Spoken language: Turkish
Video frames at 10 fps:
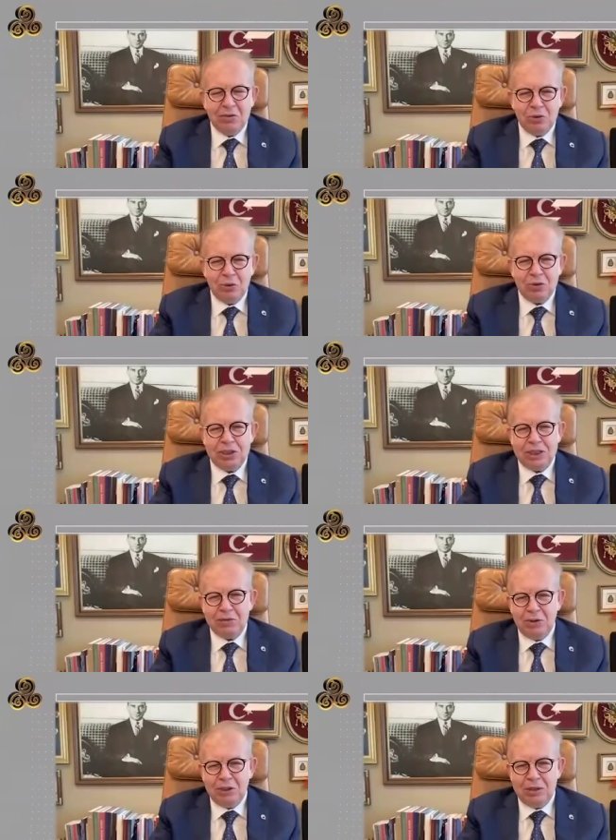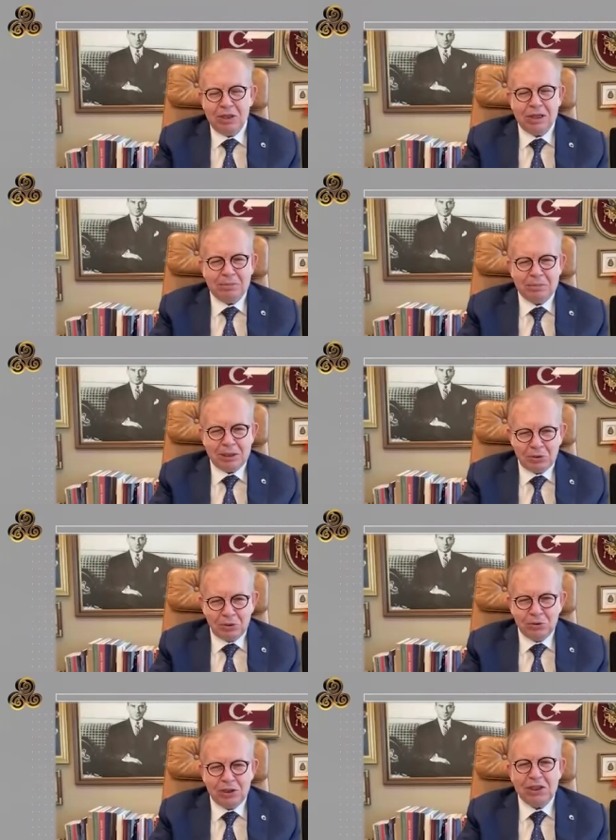Çok sert önlemler almak
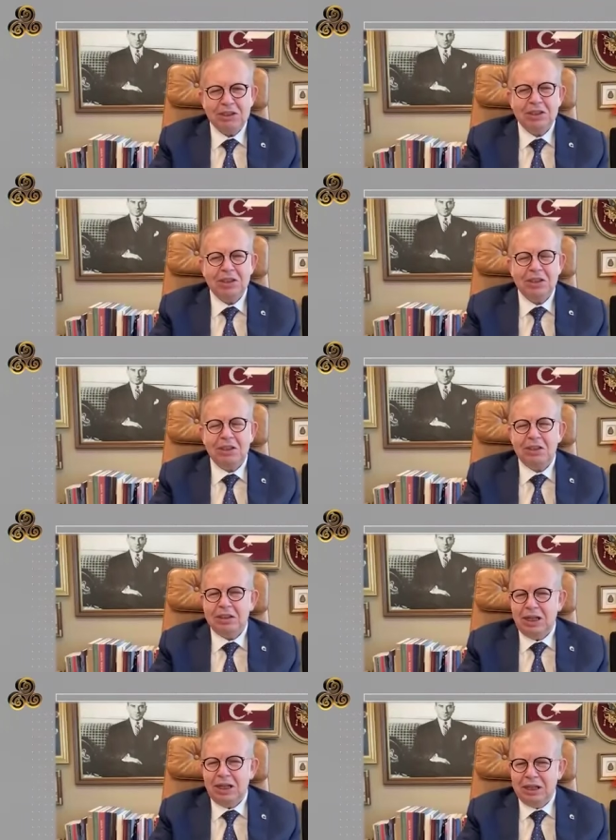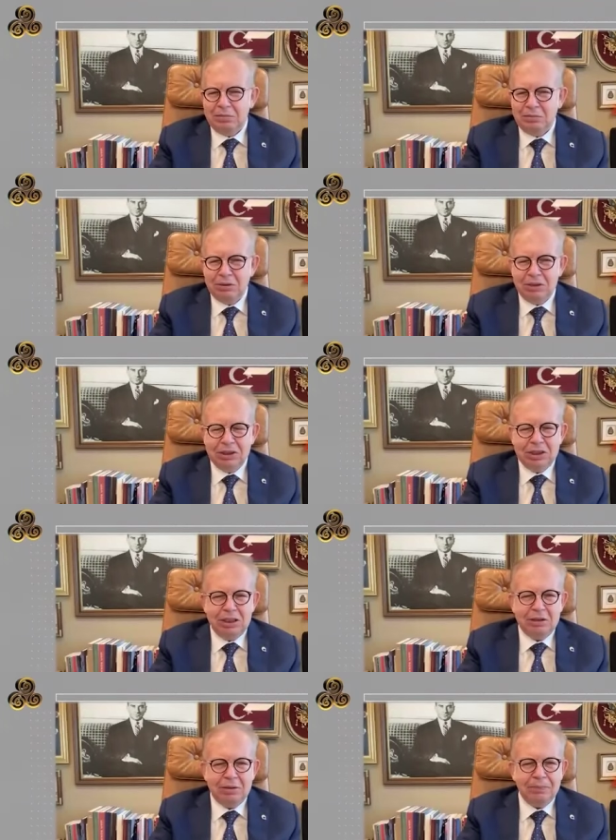zorundayız. Yani bu
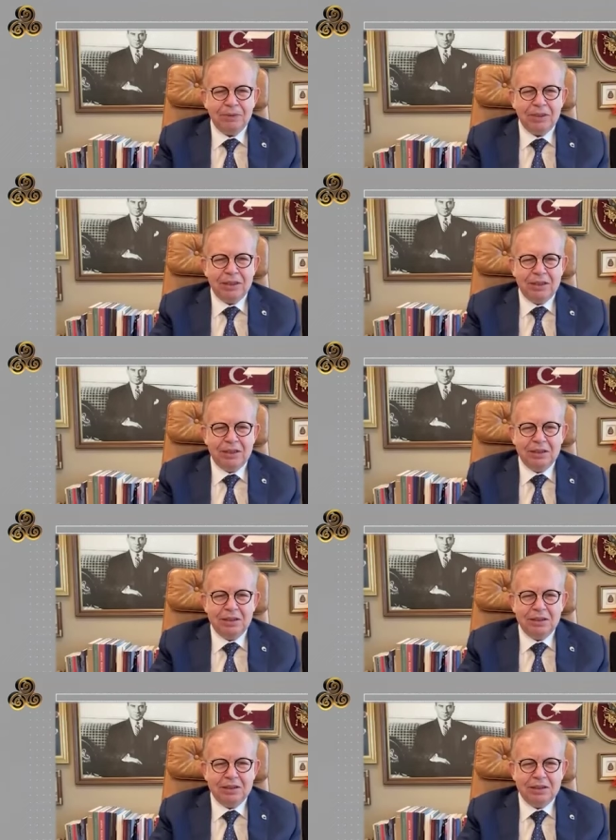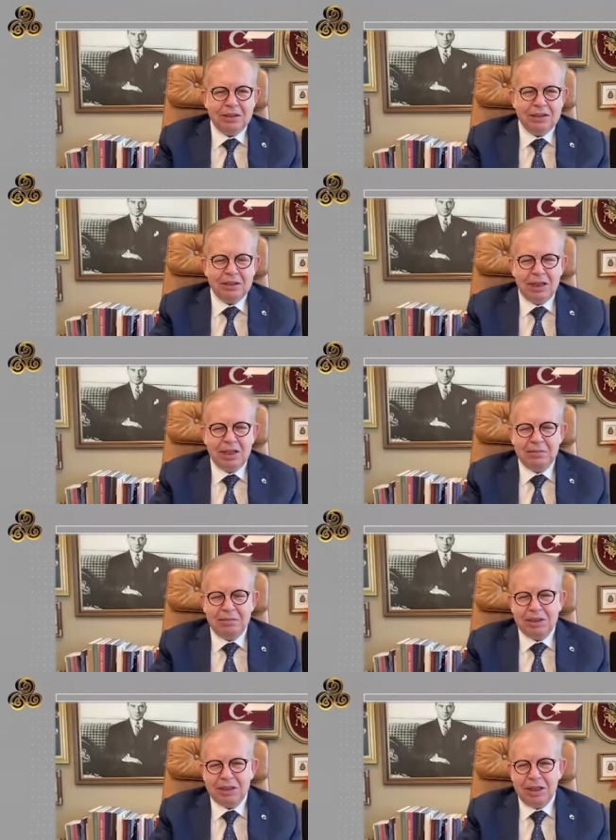işte e, insani mi
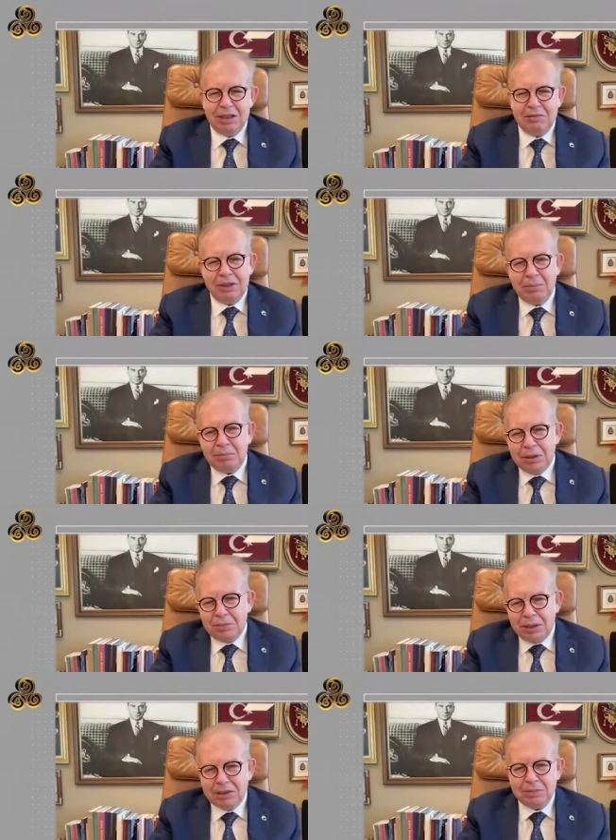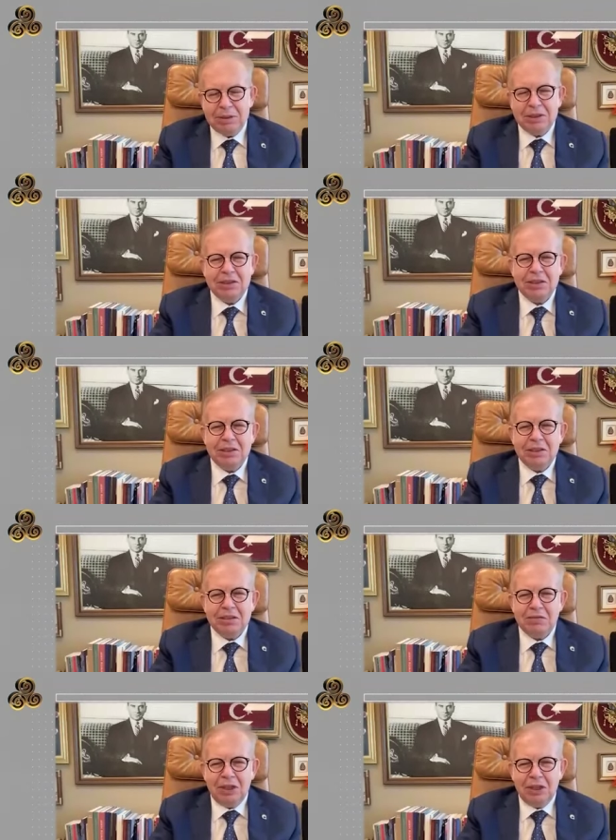insani filan bilmeyiz biz.
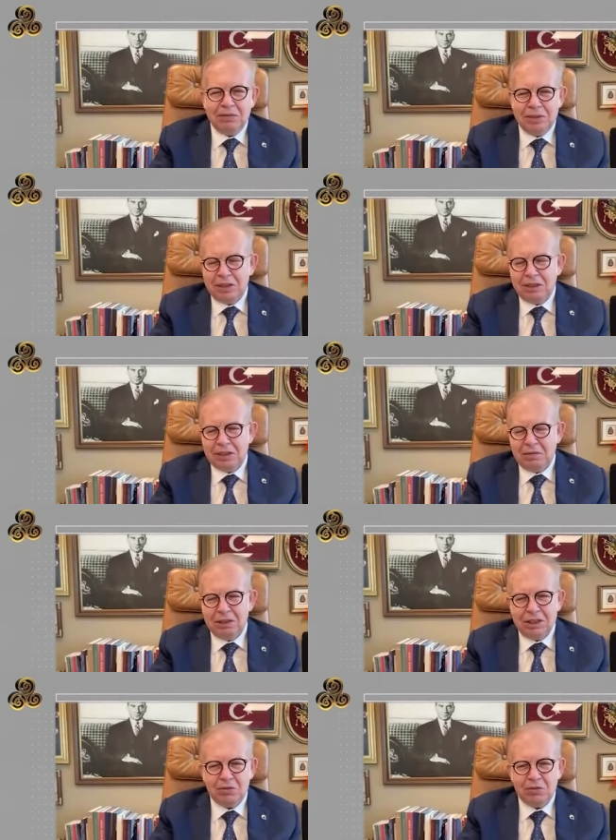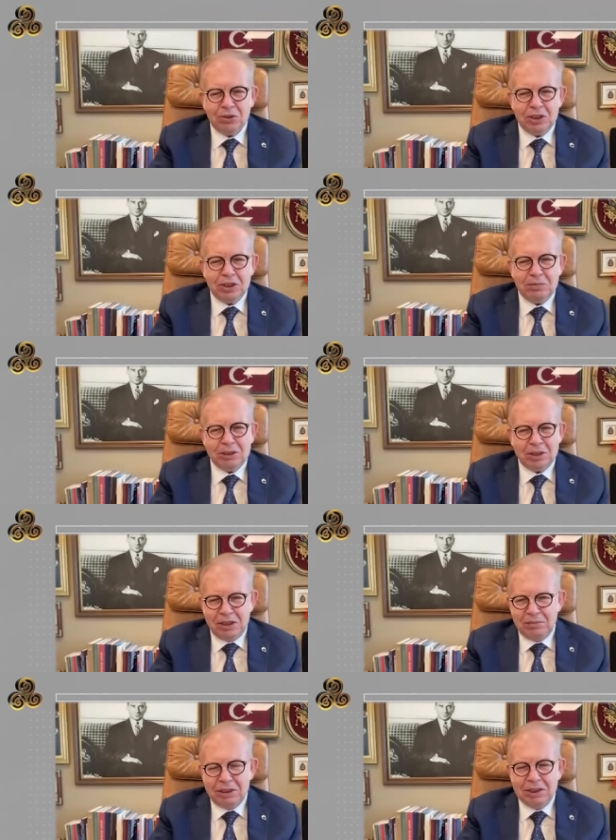Ve Afrika'da savaşlar olsa da biz
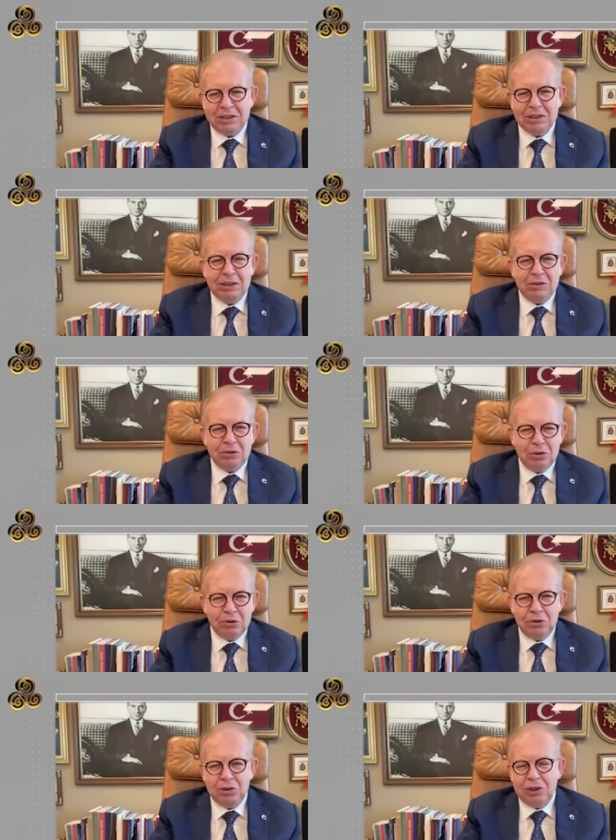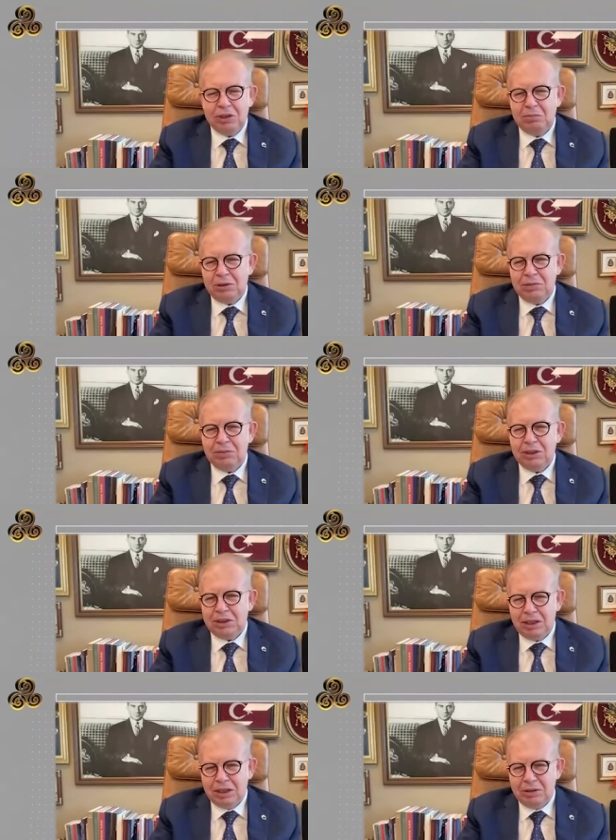alamayız. Çünkü bizim
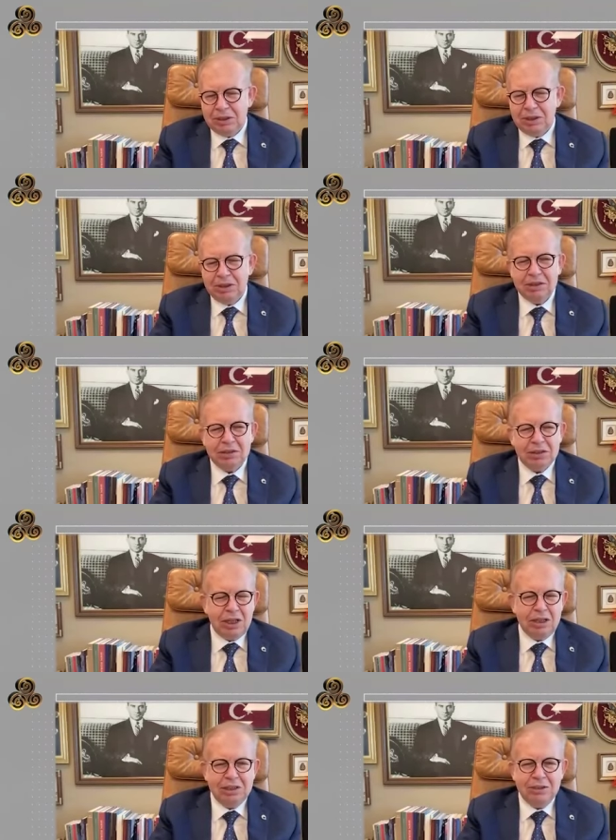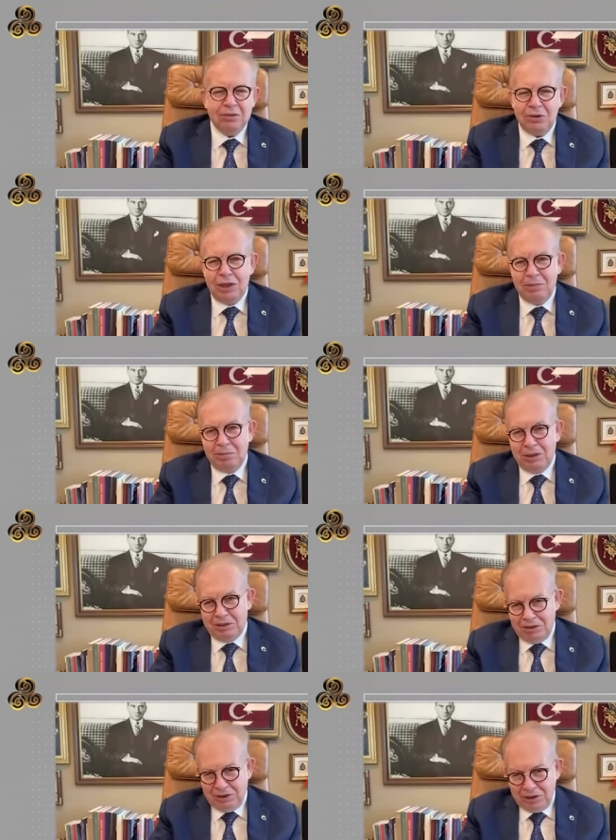insanlarımızın sağlığı önemli
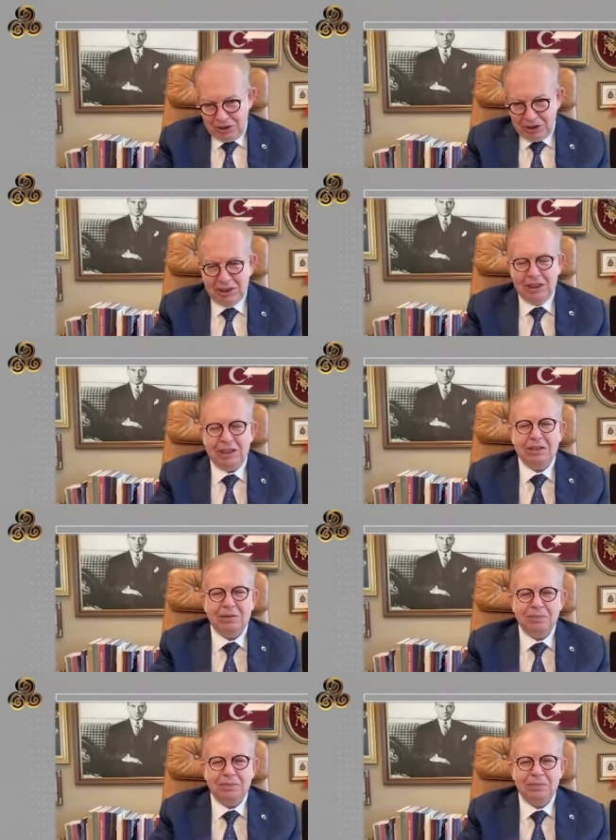diyecekler.